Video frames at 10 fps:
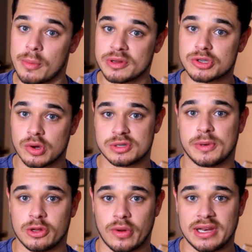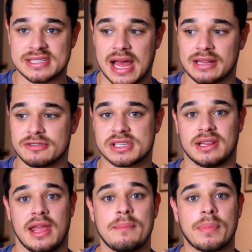pessoa espiritualizada, você
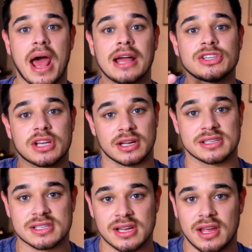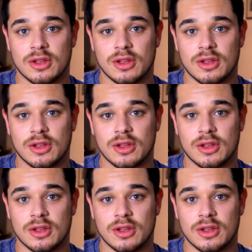tem práticas